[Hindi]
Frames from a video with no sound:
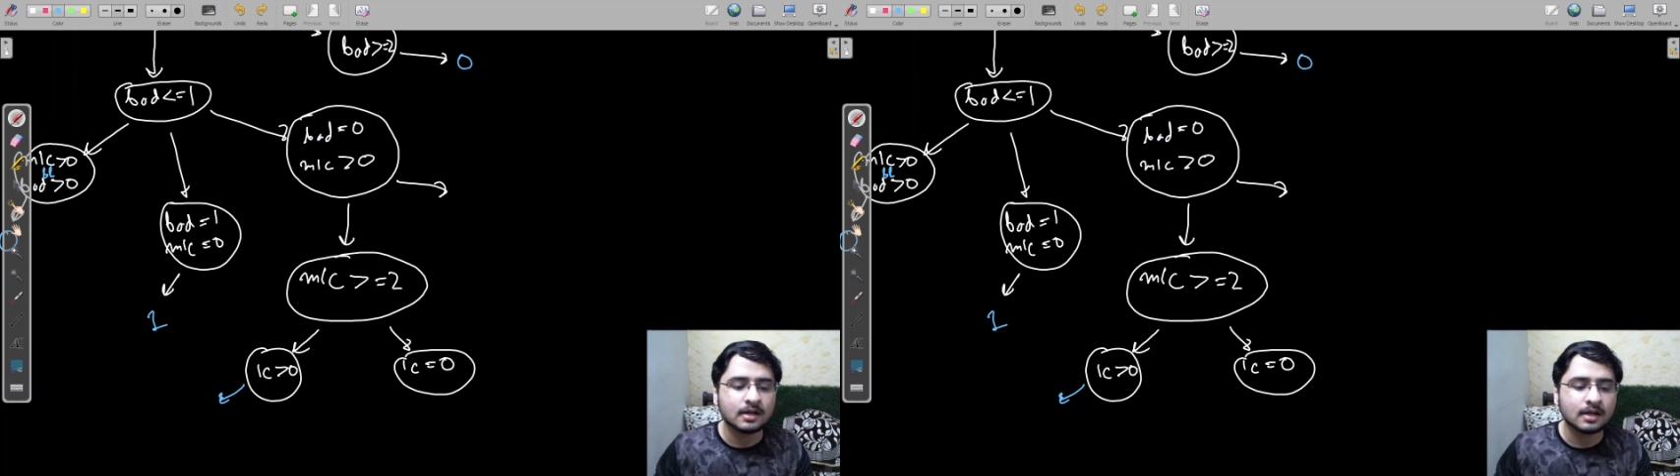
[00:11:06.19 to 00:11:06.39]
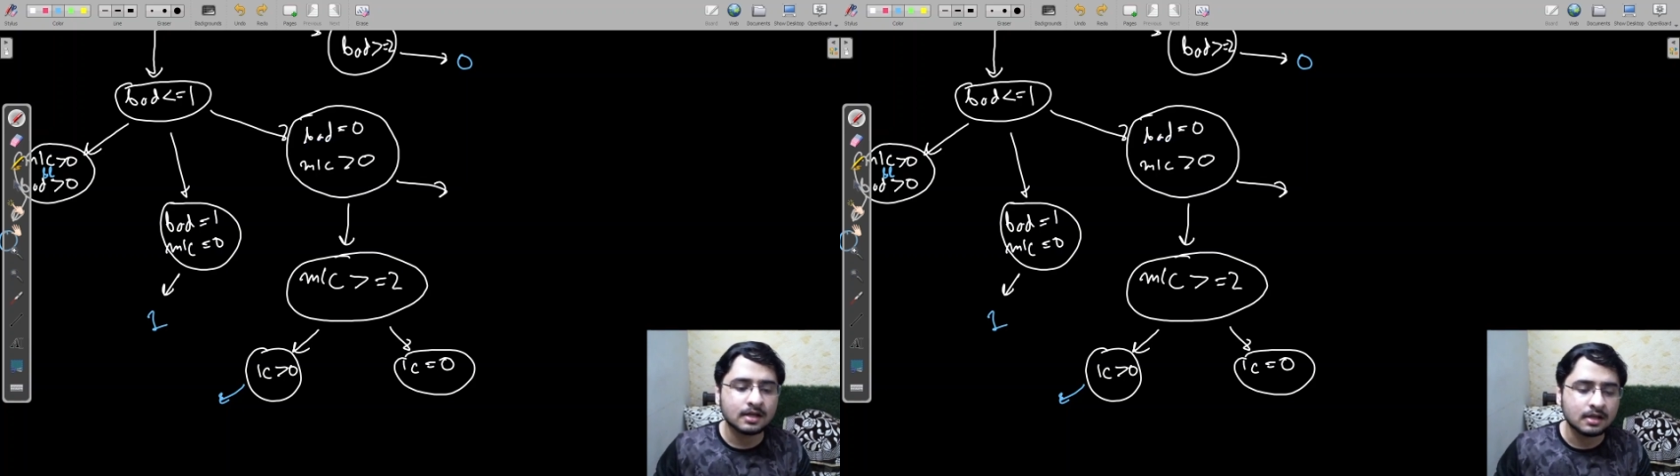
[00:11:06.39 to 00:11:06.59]

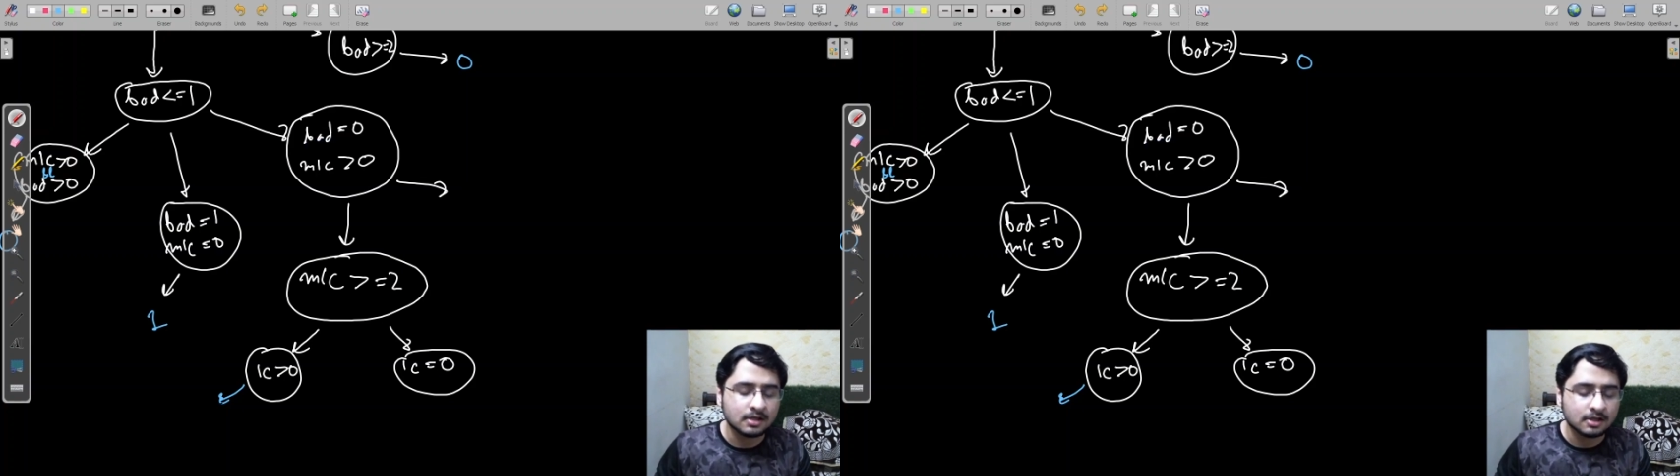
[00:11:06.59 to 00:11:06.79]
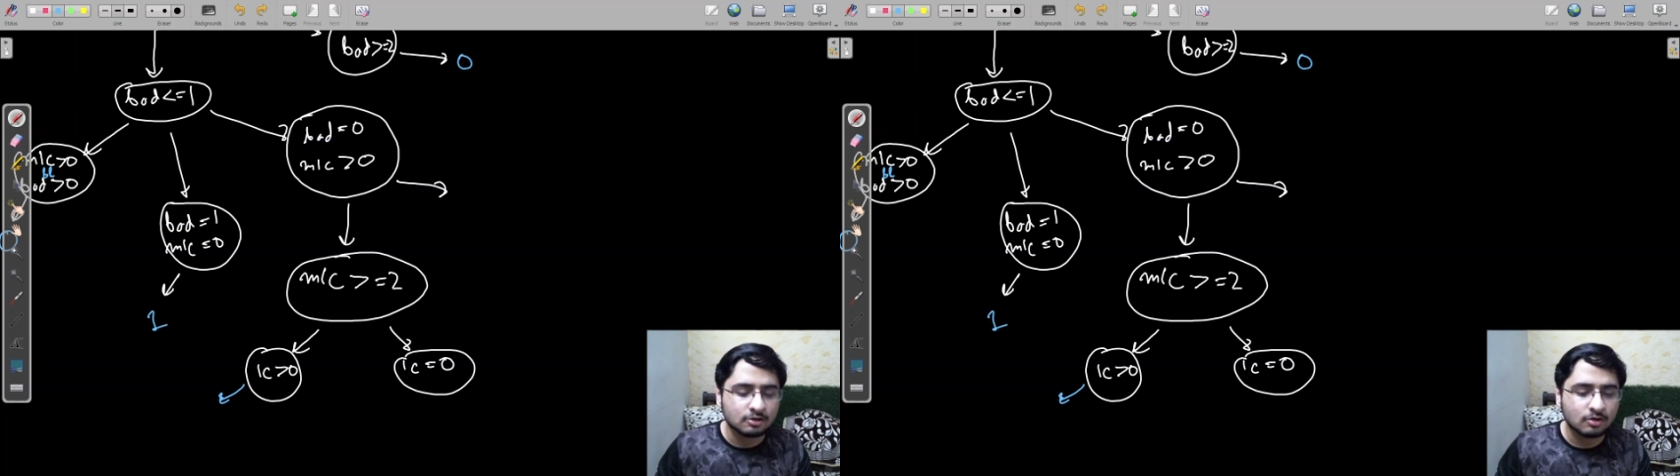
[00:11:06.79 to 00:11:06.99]
है ना
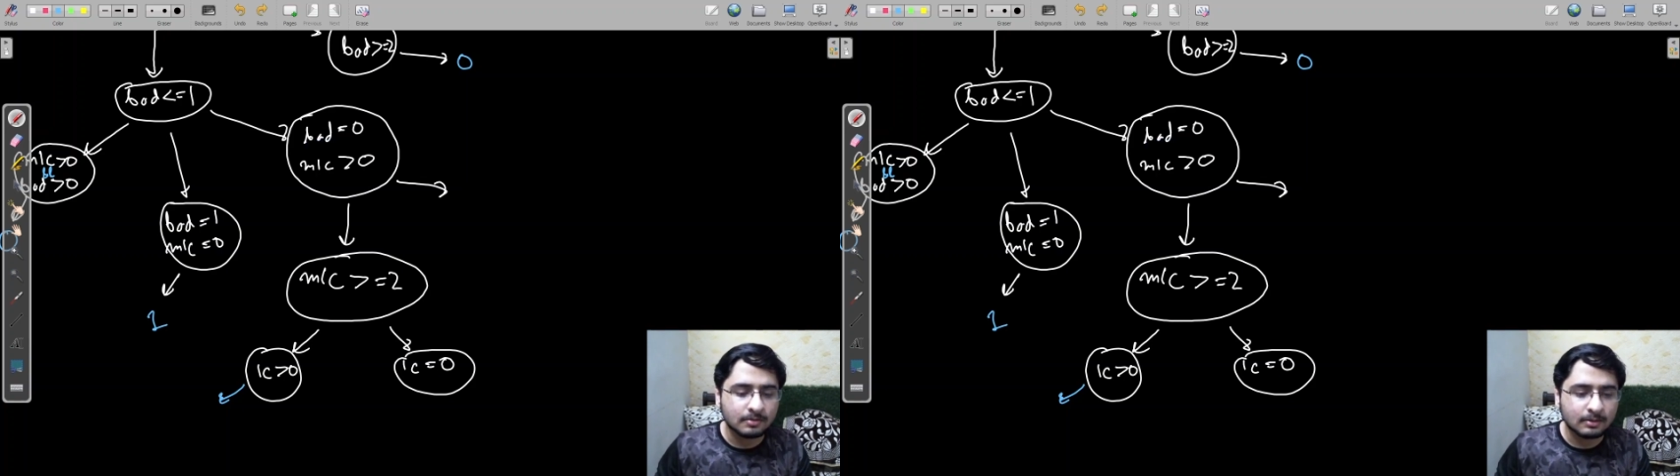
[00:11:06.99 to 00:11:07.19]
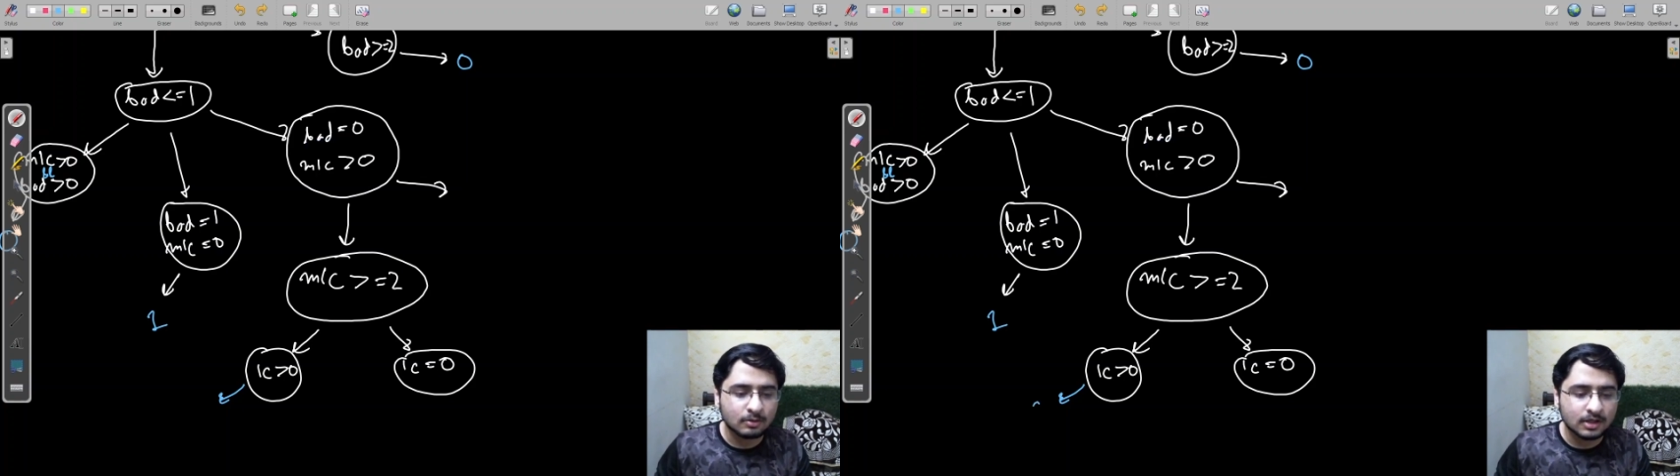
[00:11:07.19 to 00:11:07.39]
तो हम
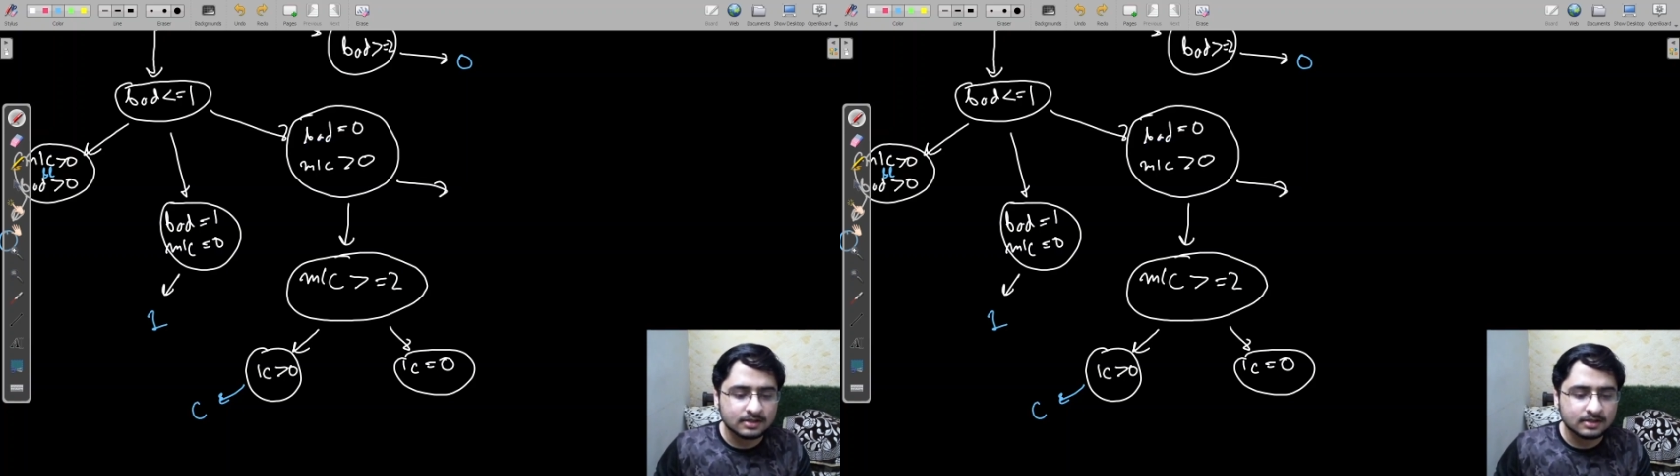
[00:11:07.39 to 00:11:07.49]
क्या बोलेंगे